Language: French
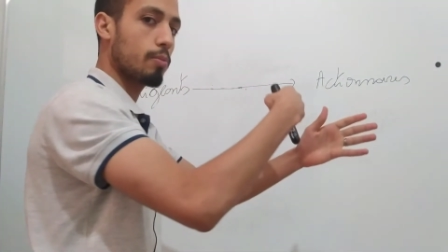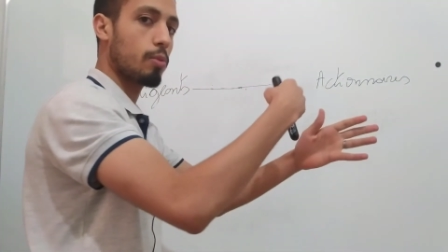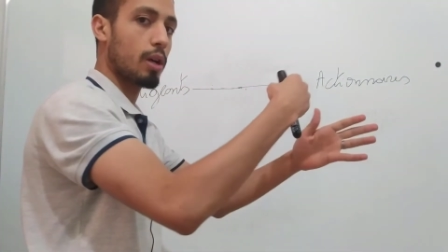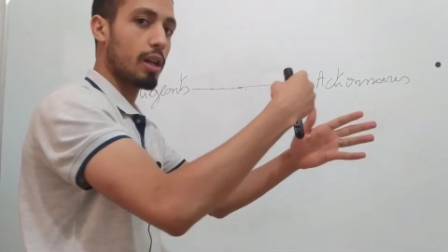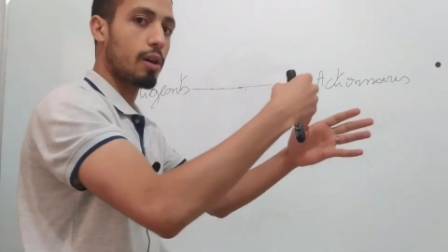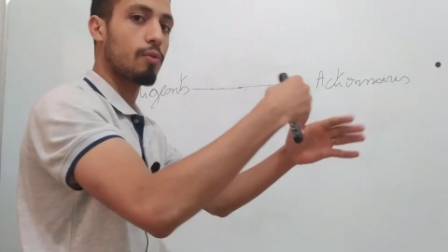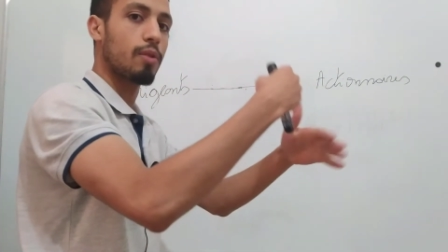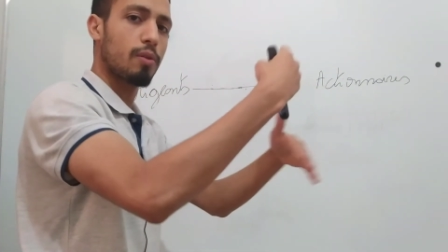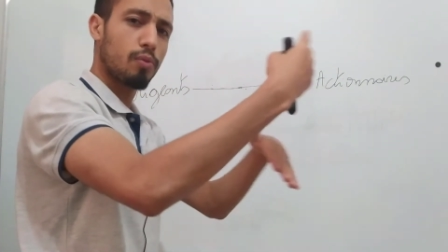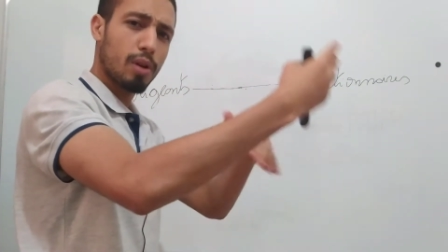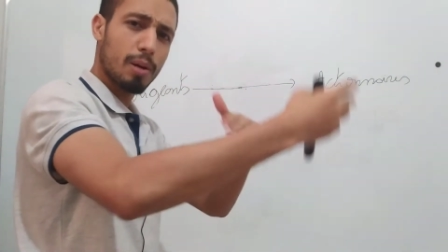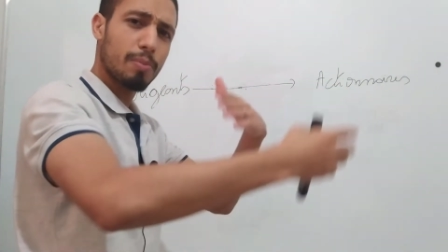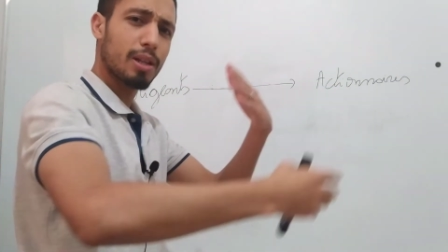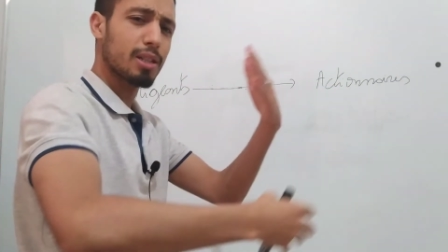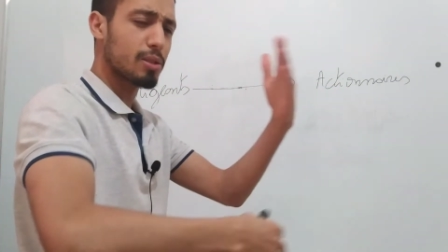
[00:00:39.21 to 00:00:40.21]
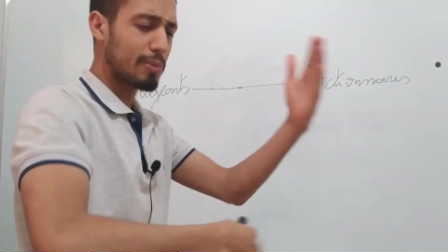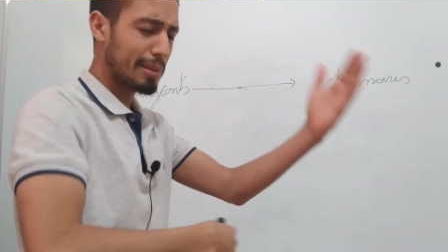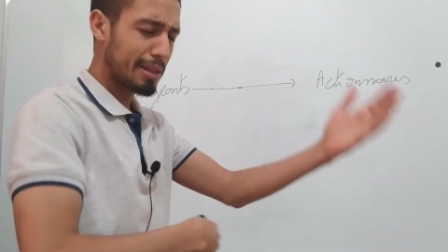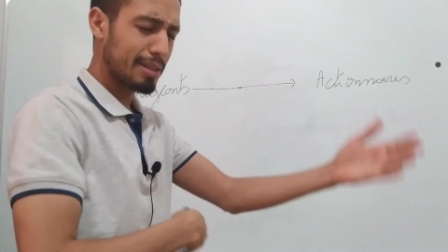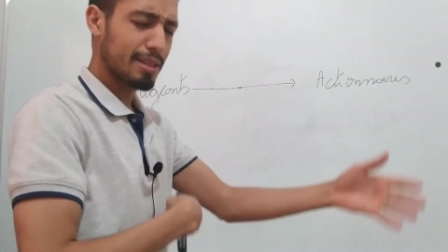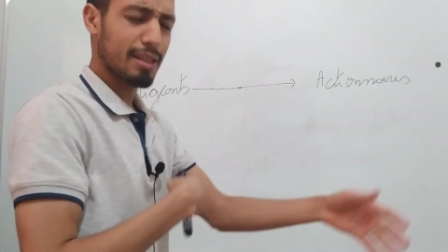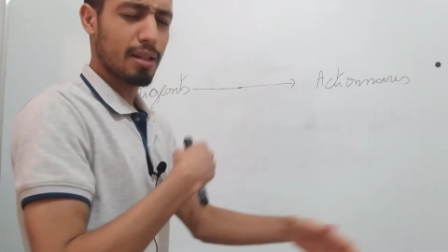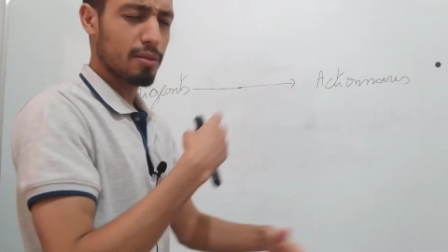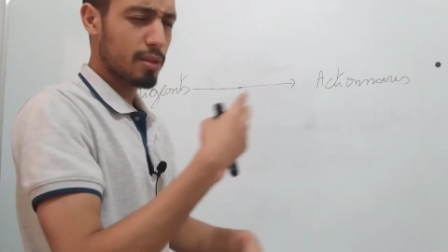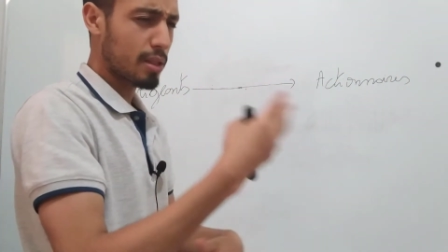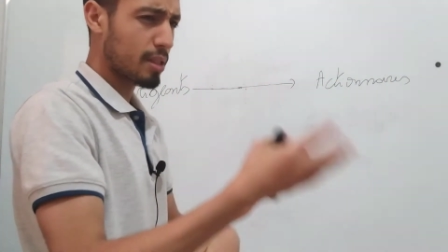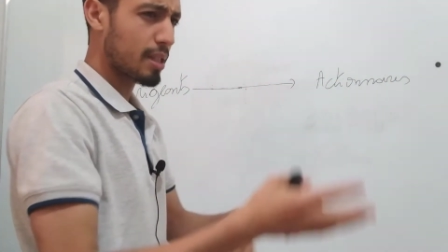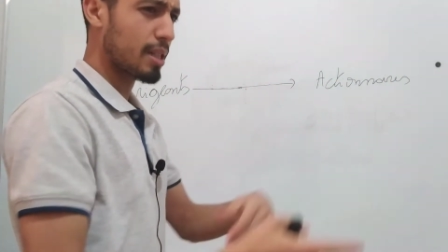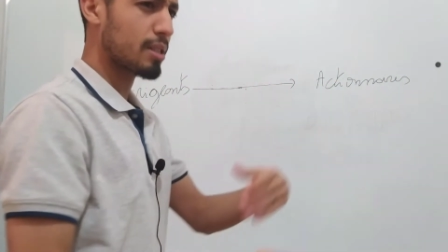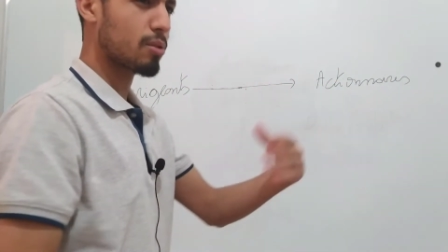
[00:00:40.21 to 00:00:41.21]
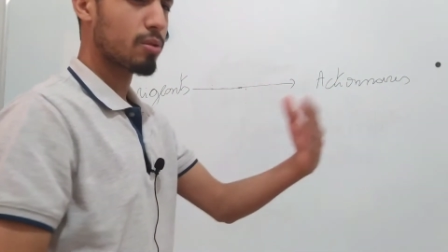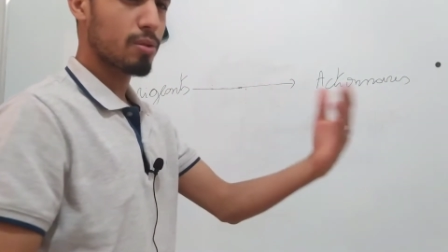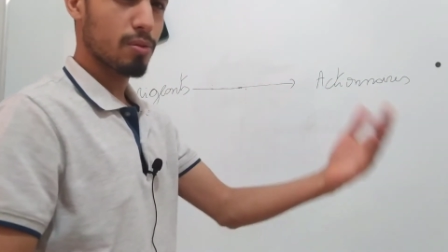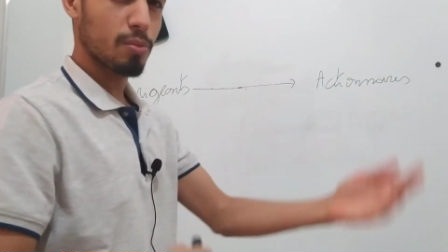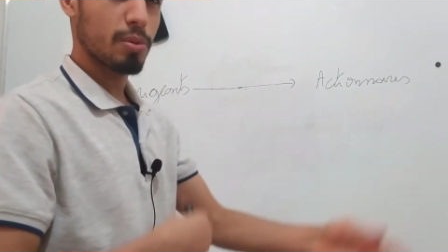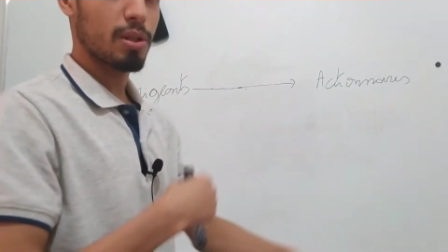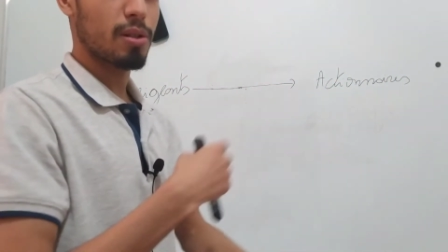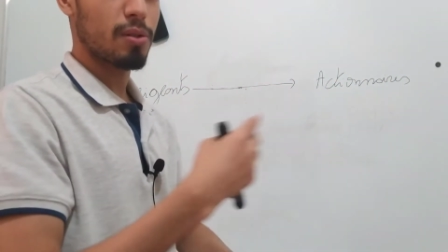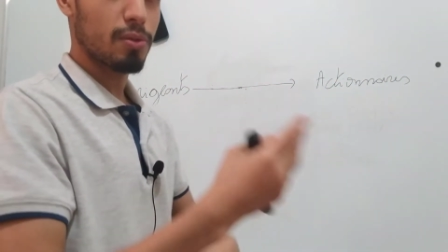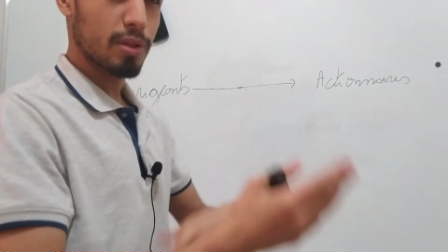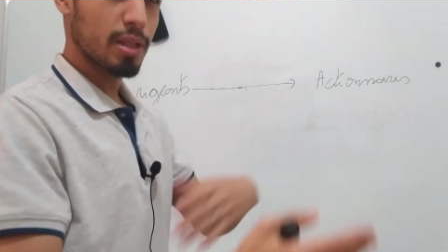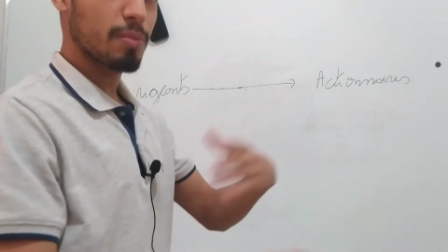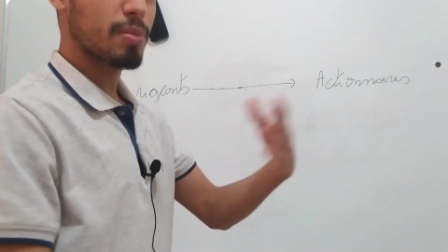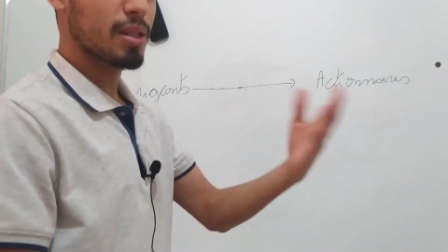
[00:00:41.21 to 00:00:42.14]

Voilà, on va voir par la suite les états de synthèse, le bilan, le